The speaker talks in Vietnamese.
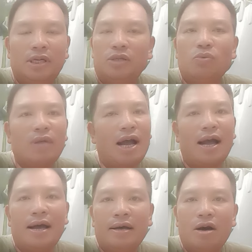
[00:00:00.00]
thì chúng
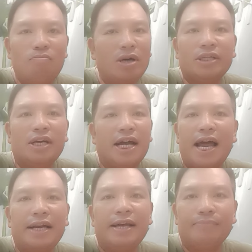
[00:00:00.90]
ta không bao giờ
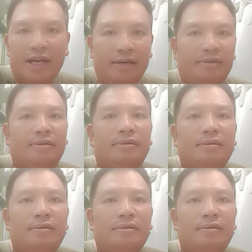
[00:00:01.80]
lấy lại niềm tin